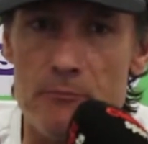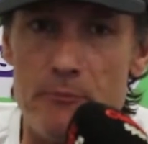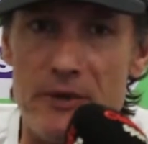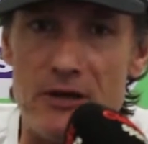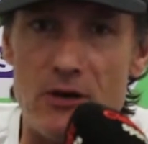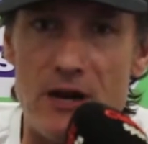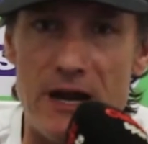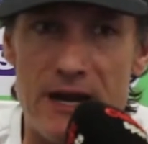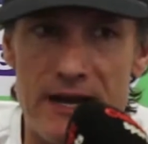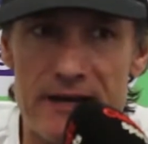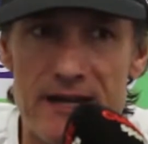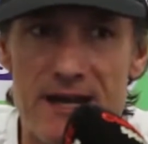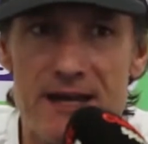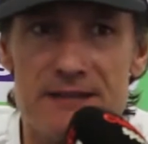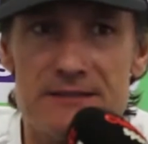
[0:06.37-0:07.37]
pero a la
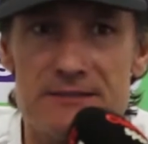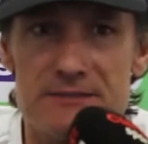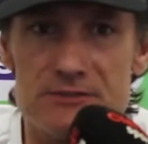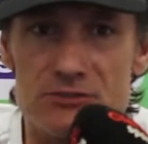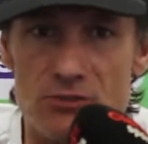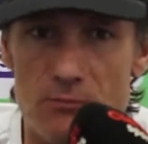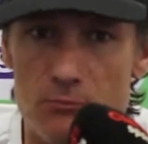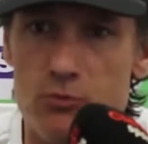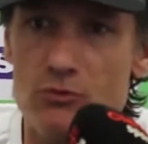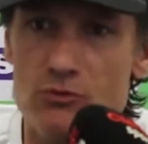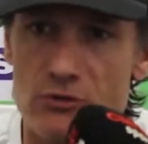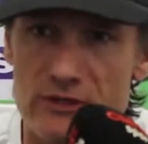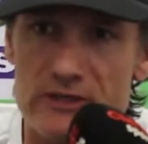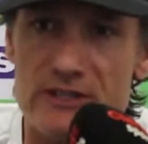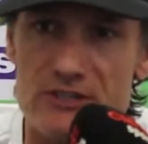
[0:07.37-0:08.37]
larga son
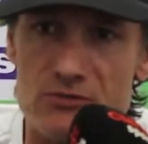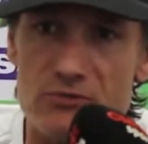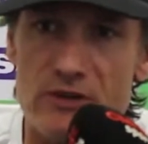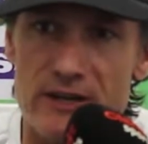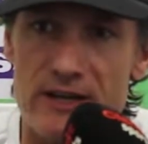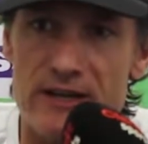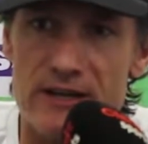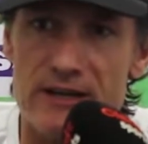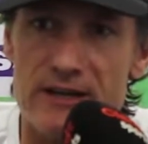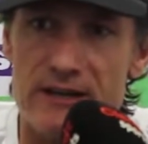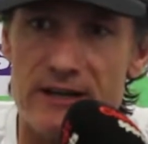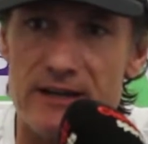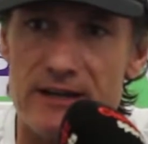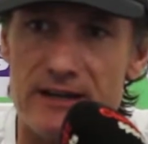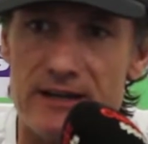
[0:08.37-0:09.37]
puntos que te ayudan
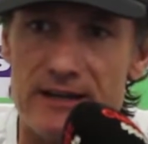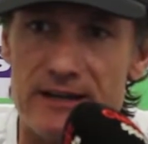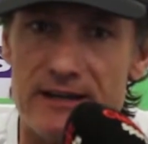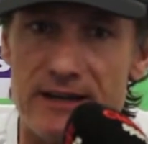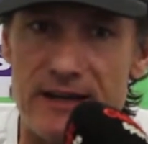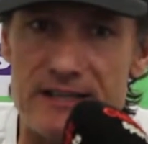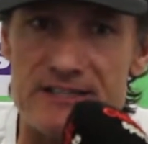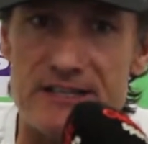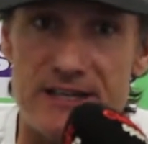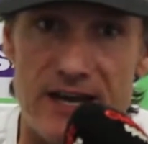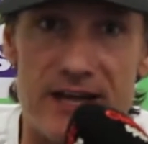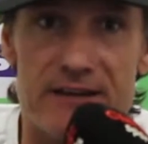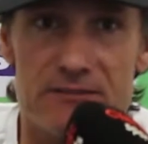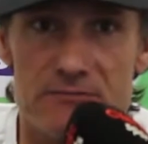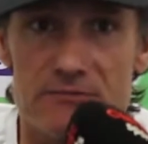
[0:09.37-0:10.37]
a,
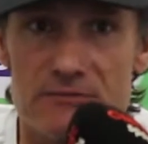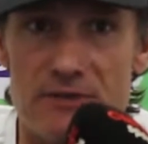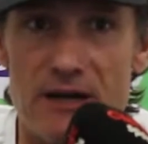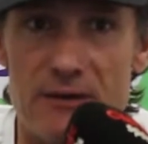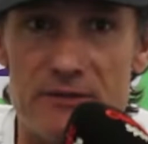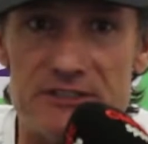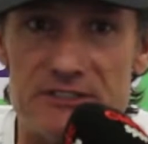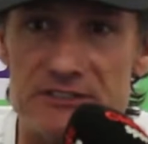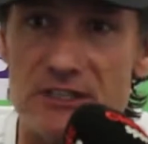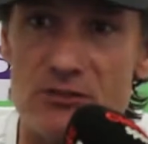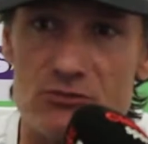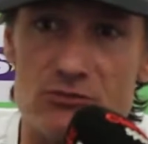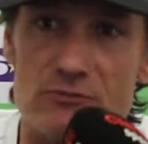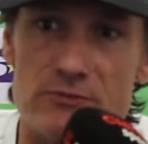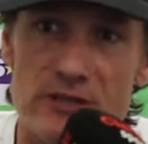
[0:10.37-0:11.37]
llegar a veces a
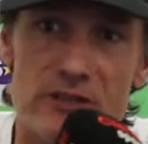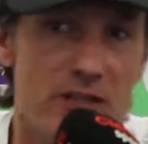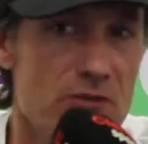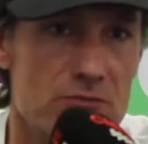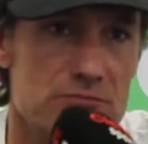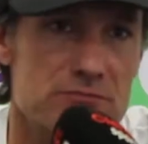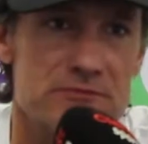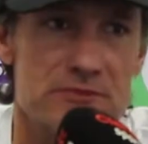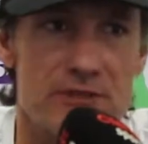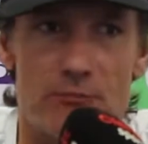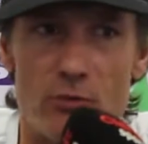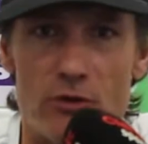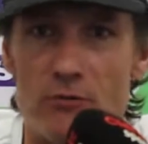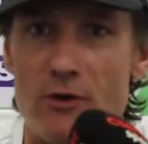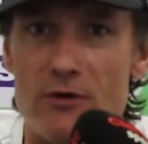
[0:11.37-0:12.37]
los objetivos. Eh,
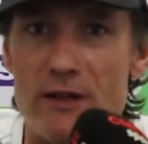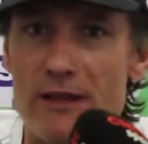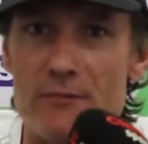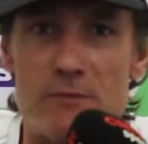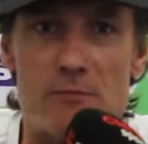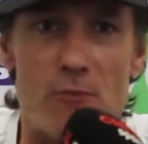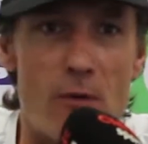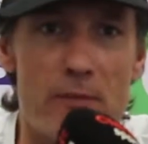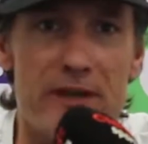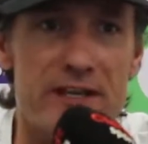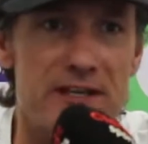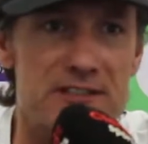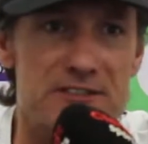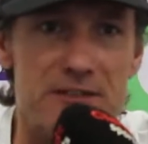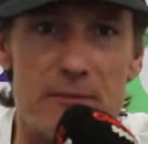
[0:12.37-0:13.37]
podemos hablar del mismo
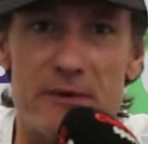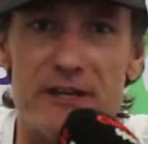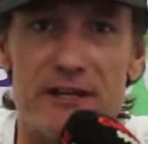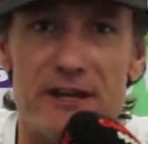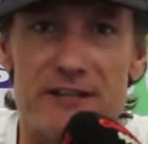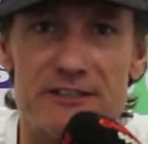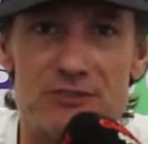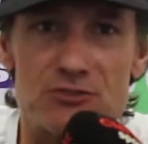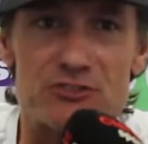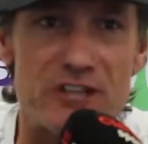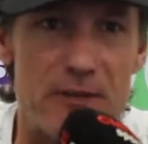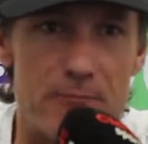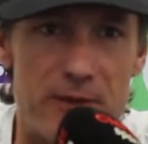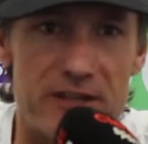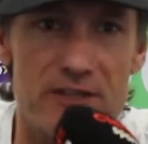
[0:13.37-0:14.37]
América. Si América de esos
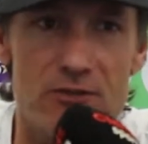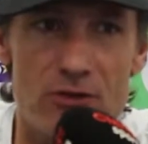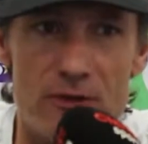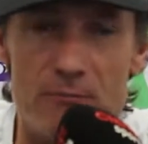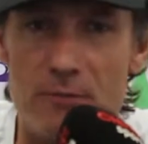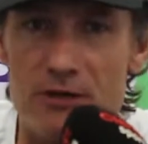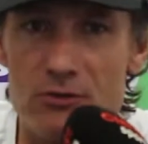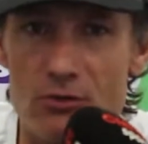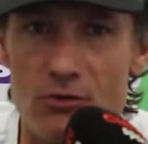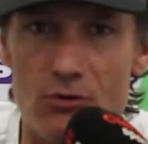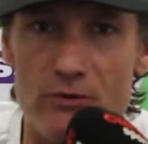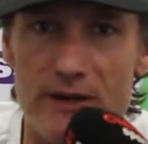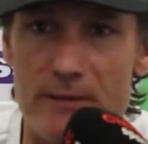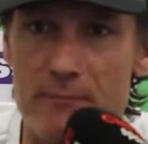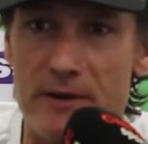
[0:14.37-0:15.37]
seis partidos que empató los
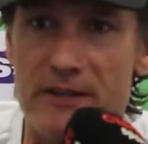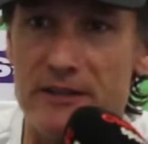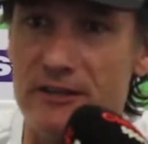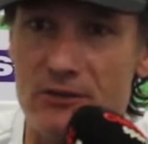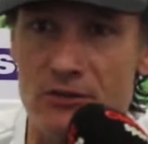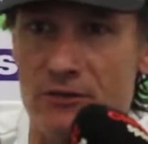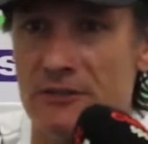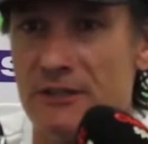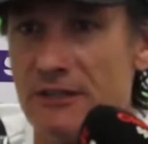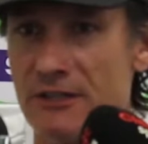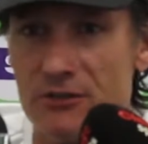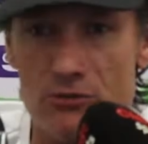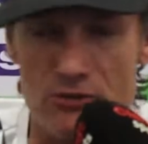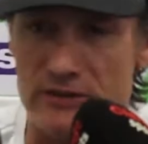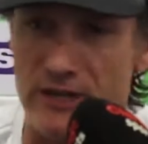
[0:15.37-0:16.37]
hubiera perdido,
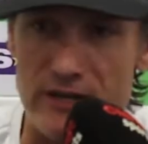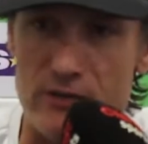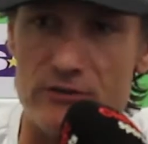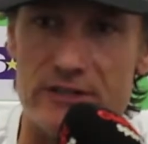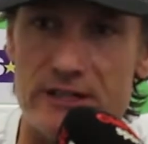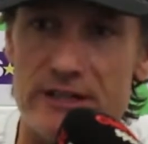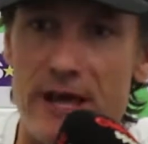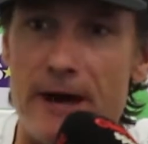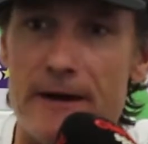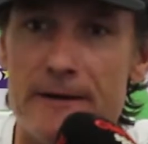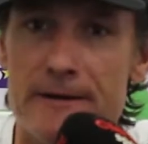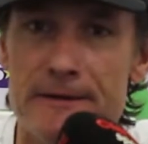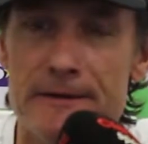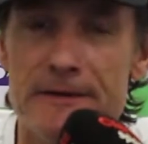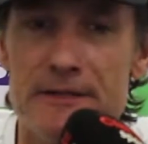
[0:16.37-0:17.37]
no estaría donde está.
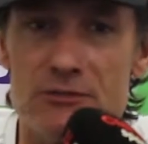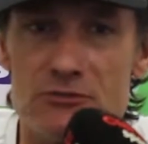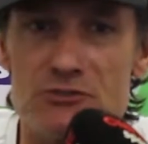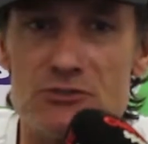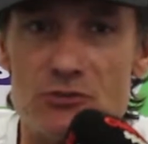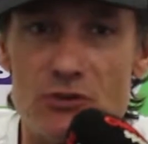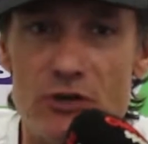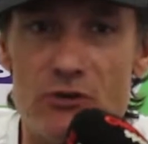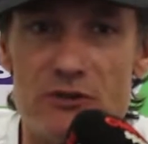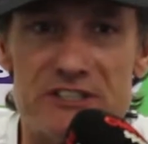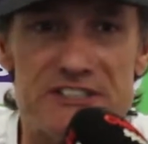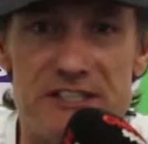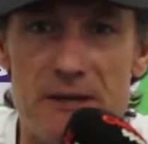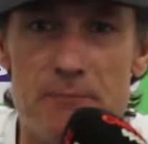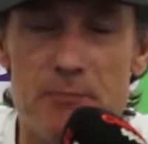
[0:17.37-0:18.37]
Entonces yo creo que
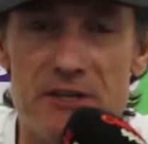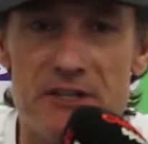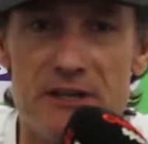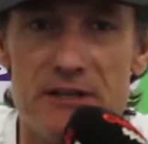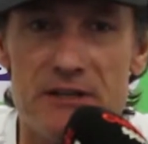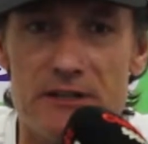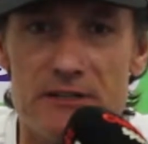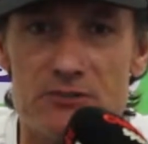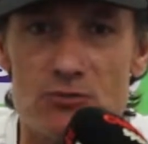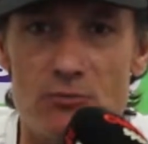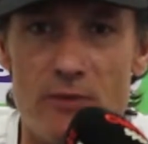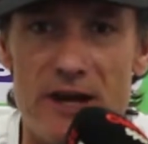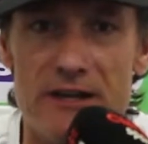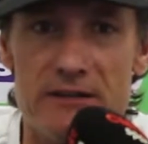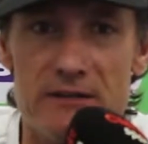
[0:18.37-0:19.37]
siempre eh,
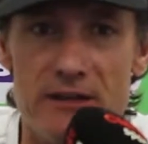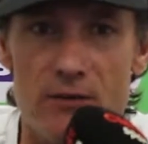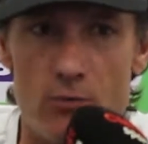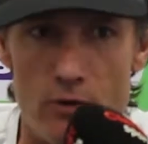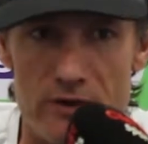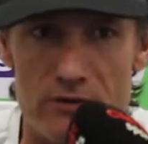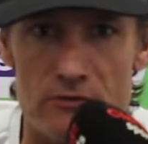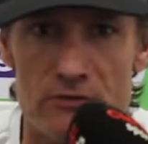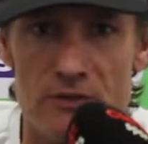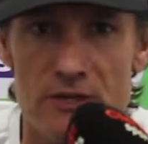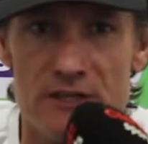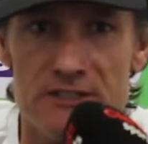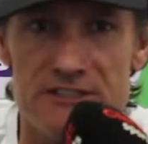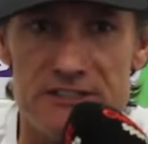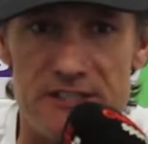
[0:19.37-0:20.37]
sumar es bueno.
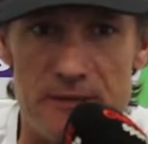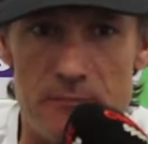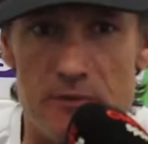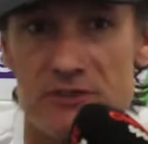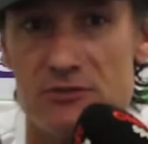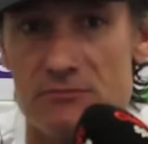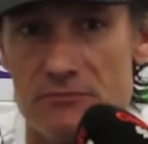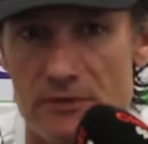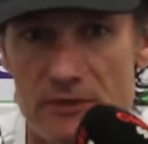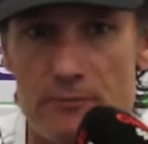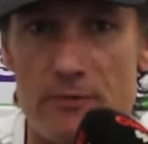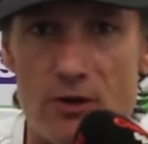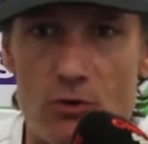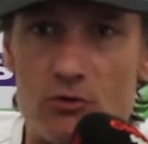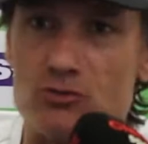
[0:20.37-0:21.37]
Siempre es
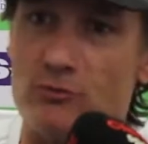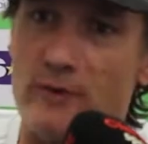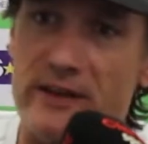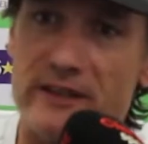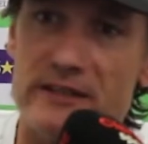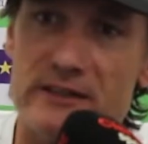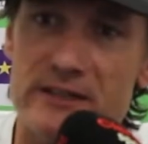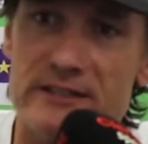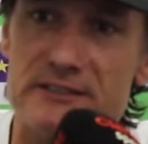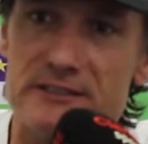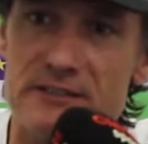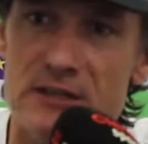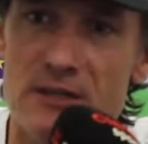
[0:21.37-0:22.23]
mejor sumar de tres.